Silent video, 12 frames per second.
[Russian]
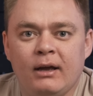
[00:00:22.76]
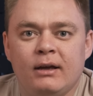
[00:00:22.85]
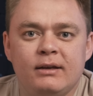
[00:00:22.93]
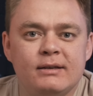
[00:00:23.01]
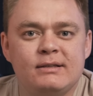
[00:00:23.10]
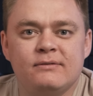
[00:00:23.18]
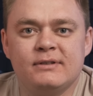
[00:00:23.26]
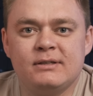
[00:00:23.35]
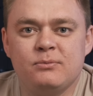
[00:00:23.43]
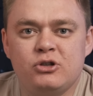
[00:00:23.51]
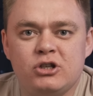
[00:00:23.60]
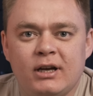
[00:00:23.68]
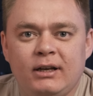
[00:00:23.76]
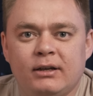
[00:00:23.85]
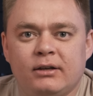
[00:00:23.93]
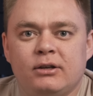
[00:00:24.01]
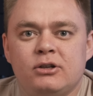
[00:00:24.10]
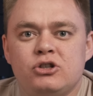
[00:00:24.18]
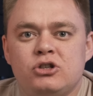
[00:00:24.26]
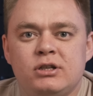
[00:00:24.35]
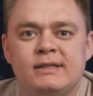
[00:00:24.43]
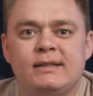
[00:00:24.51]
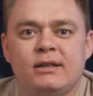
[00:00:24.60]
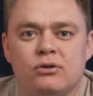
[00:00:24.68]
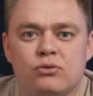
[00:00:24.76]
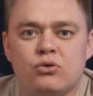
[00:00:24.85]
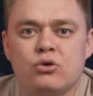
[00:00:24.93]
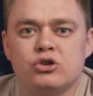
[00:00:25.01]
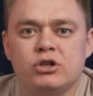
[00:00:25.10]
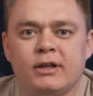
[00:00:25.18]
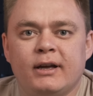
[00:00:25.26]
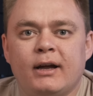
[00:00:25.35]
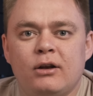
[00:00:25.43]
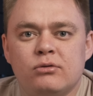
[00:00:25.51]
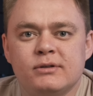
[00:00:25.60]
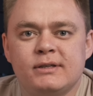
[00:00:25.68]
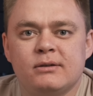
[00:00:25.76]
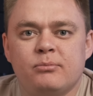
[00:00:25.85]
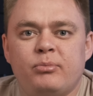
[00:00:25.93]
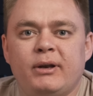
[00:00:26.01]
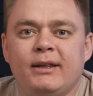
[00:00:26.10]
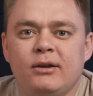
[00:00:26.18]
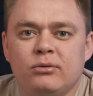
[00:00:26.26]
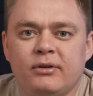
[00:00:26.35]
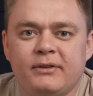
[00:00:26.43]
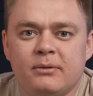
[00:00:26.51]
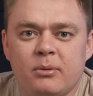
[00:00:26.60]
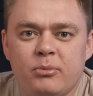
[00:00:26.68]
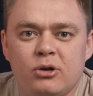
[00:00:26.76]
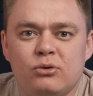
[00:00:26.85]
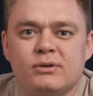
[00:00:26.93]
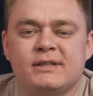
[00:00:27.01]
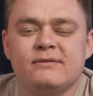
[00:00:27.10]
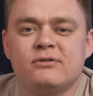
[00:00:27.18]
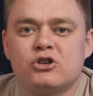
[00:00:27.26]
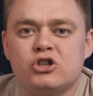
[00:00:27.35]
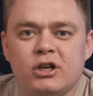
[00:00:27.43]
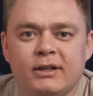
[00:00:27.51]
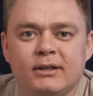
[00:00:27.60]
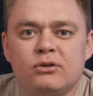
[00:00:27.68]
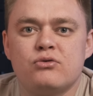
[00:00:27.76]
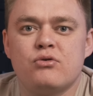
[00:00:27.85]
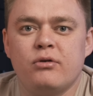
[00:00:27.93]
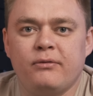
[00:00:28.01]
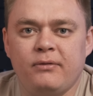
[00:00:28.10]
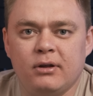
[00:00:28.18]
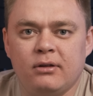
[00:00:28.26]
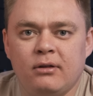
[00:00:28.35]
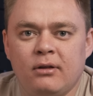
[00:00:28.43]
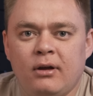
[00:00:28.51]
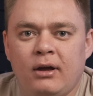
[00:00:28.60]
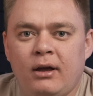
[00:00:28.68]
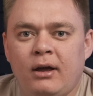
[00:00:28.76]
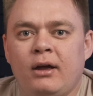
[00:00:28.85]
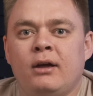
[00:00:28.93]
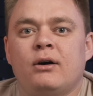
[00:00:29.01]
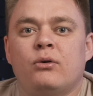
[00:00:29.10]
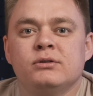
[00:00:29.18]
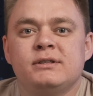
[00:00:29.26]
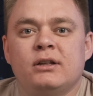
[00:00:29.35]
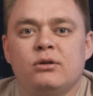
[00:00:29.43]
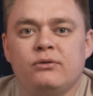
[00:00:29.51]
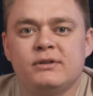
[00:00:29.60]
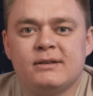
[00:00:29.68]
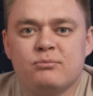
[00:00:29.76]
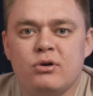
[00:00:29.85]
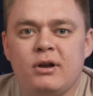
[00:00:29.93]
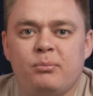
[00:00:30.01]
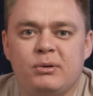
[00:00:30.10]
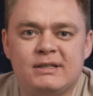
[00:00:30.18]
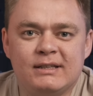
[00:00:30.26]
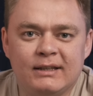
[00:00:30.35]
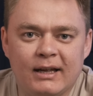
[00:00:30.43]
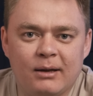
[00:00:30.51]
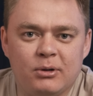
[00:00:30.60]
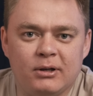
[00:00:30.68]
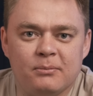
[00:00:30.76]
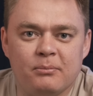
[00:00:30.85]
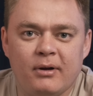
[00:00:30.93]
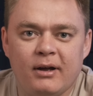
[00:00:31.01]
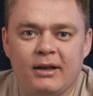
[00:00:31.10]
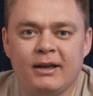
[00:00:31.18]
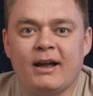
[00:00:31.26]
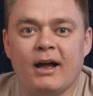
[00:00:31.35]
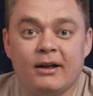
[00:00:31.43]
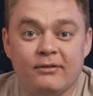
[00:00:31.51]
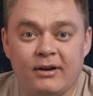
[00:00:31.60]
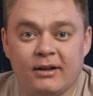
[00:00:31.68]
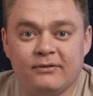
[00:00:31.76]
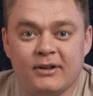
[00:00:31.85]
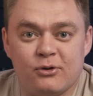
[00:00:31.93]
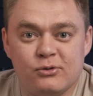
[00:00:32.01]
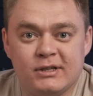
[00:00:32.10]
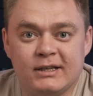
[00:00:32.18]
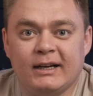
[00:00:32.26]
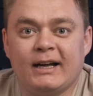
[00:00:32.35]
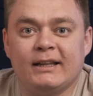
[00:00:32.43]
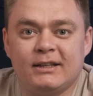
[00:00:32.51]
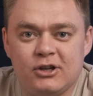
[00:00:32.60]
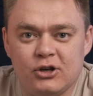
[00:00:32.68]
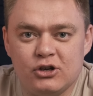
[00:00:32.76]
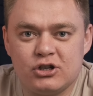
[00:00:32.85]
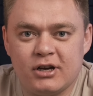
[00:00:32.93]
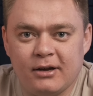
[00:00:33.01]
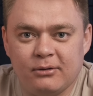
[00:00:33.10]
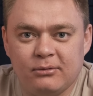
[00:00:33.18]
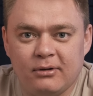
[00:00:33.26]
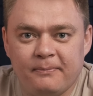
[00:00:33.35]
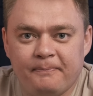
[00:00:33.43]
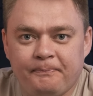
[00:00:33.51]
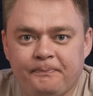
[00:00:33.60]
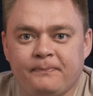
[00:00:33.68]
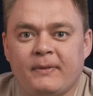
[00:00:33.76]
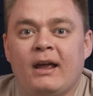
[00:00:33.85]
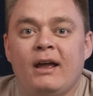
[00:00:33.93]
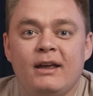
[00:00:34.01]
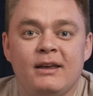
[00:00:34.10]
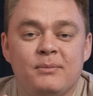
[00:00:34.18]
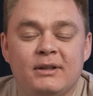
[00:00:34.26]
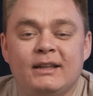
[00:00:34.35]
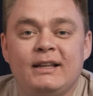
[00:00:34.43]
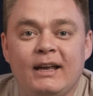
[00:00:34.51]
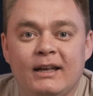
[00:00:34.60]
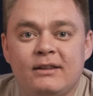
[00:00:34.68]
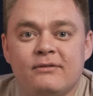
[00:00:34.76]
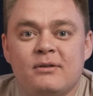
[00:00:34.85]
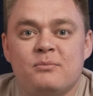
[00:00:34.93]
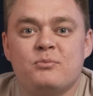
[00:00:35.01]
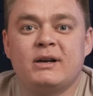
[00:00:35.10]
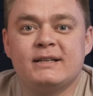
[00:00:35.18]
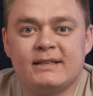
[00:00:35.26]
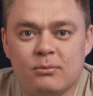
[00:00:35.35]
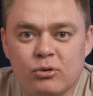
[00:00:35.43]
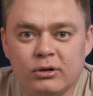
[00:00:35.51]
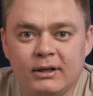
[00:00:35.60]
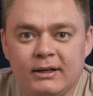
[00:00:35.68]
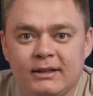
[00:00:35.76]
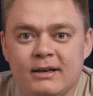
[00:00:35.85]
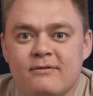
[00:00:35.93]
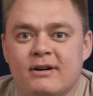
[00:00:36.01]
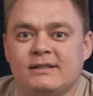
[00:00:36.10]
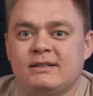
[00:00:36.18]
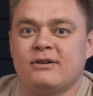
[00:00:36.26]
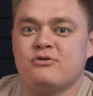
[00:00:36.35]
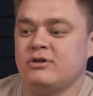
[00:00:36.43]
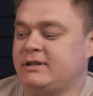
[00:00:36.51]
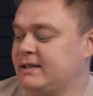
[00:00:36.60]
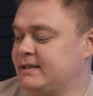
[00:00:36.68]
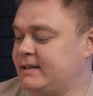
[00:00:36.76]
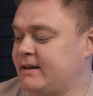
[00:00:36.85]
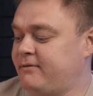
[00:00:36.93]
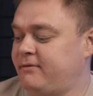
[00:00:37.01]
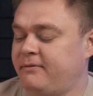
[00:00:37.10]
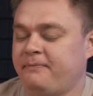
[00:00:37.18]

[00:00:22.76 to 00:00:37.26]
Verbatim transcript: Если вы замечали, чистые ухоженные колеса придают автомобилю совершенно другой вид он становится более презентабельным. И, как говорят в народе, катки решают. Именно для этого мы разработали для вас такой состав